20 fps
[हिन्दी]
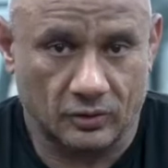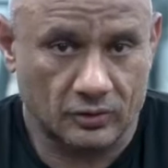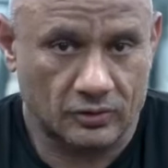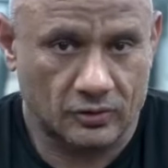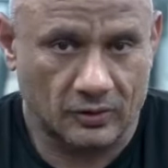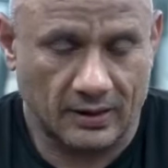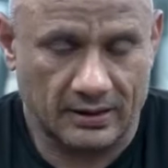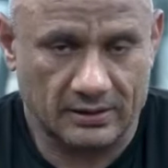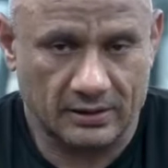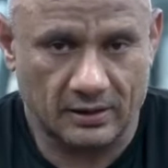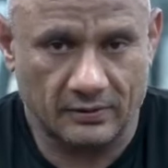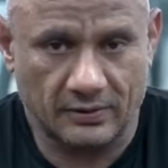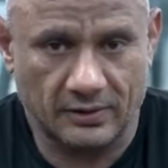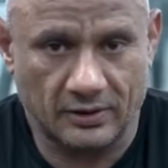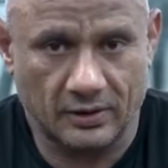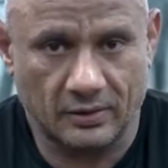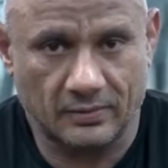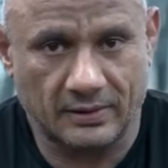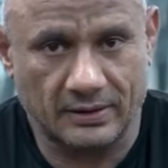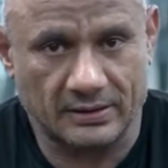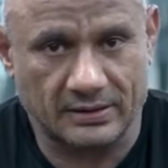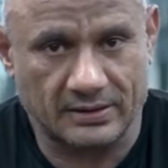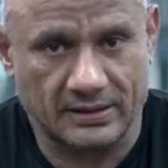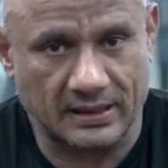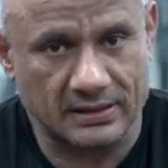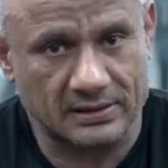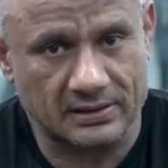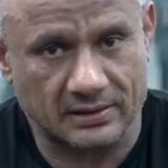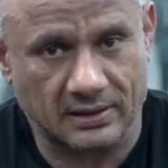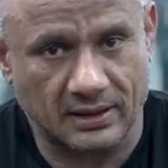दोस्तों आज की वीडियो में
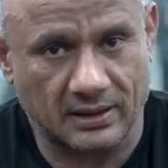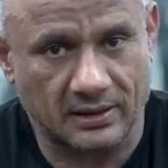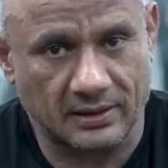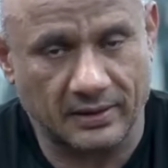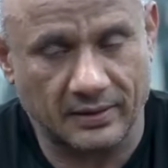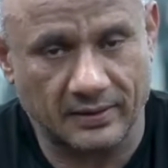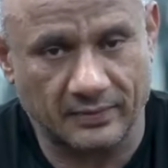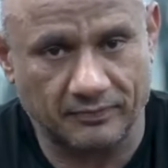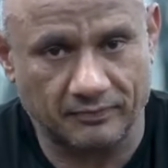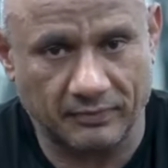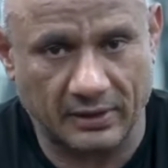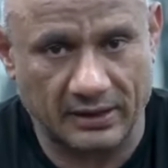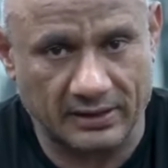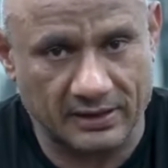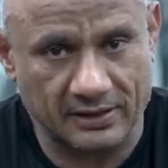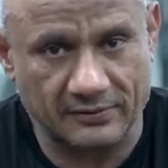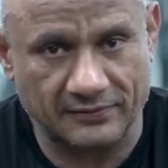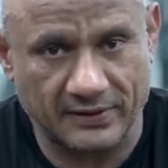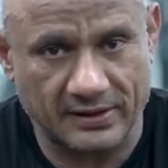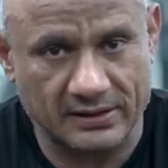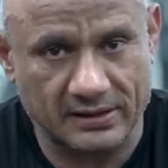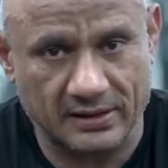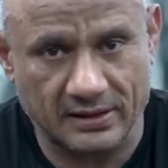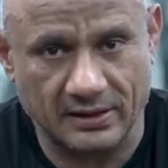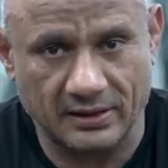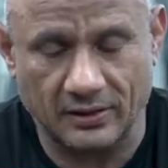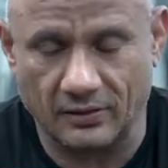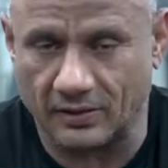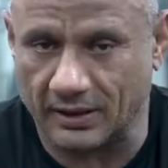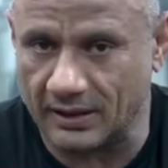चेस का बल्किंग फेज
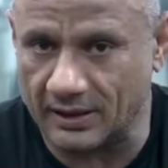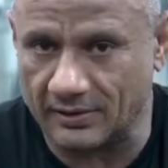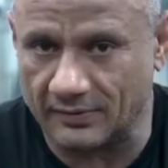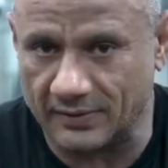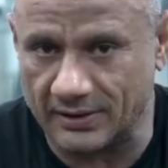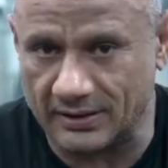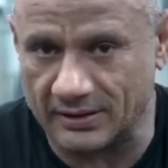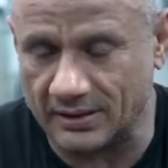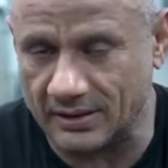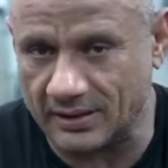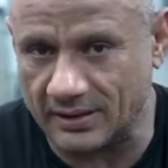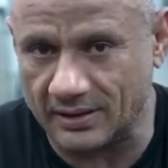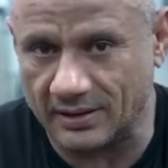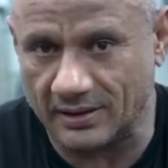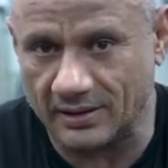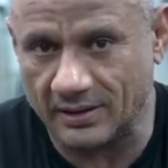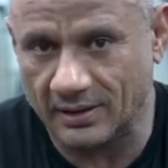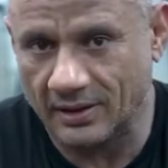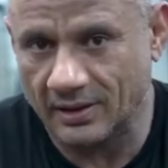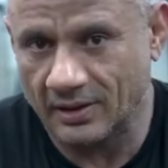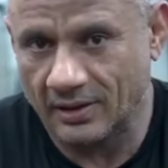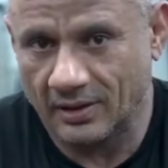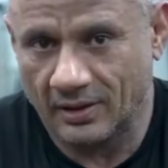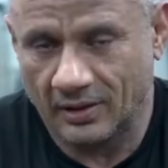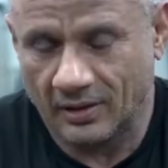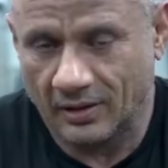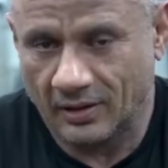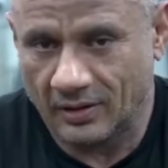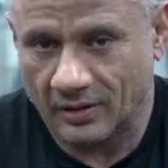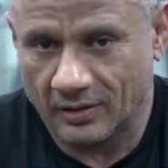के लिए और कटिंग फेज के लिए
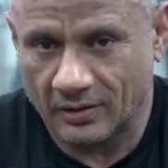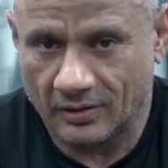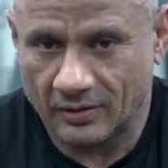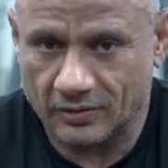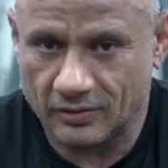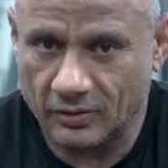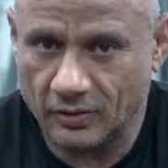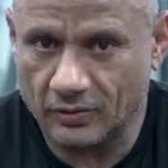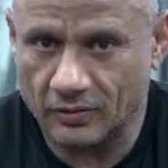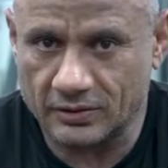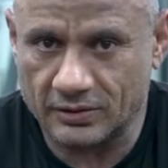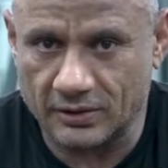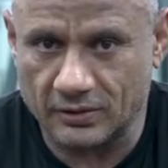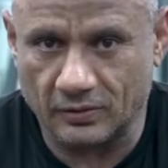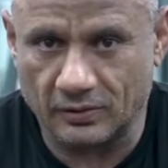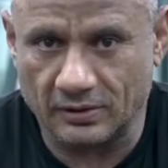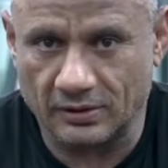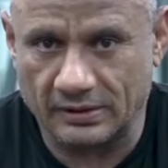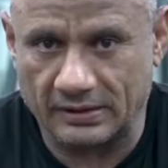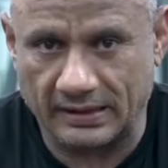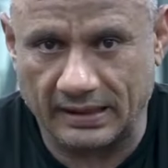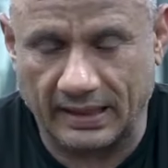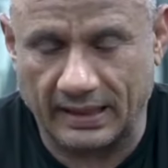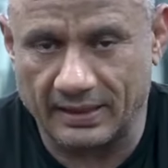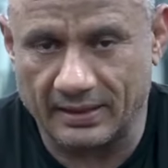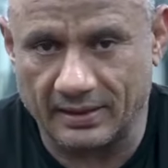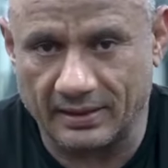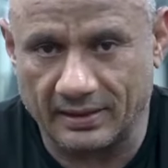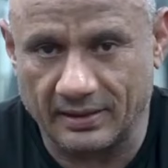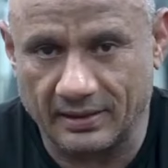दोनों शेड्यूल
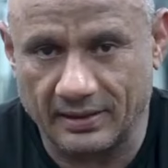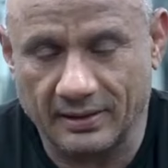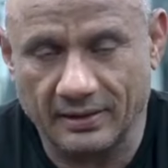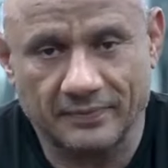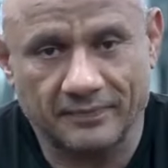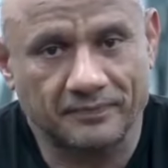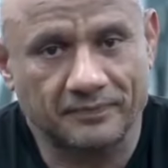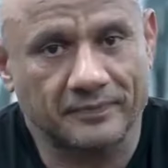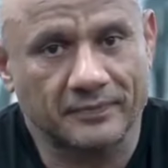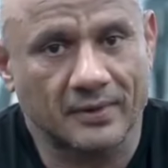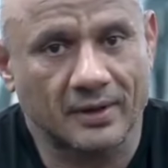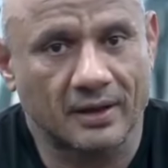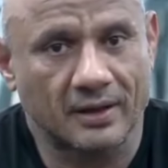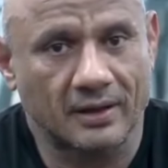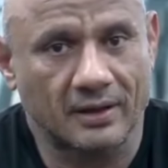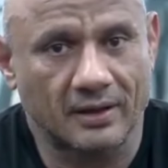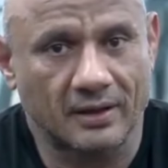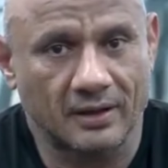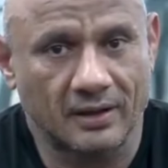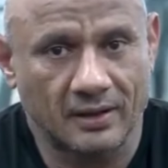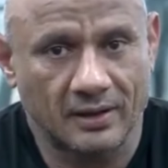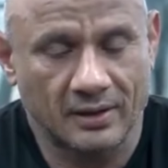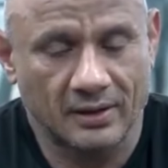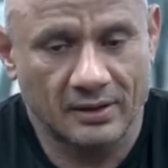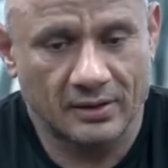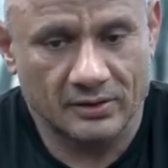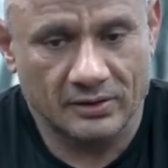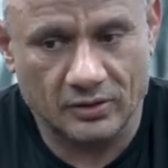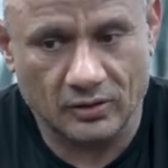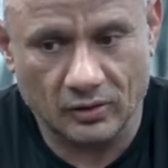दिखाएं ट्रेनिंग के
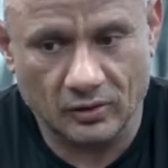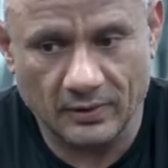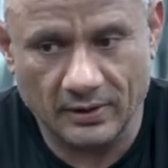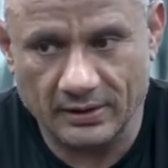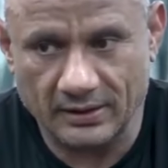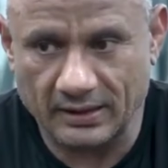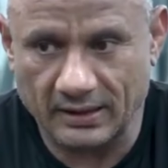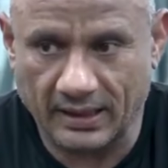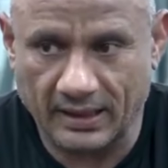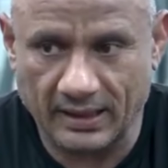शुरू में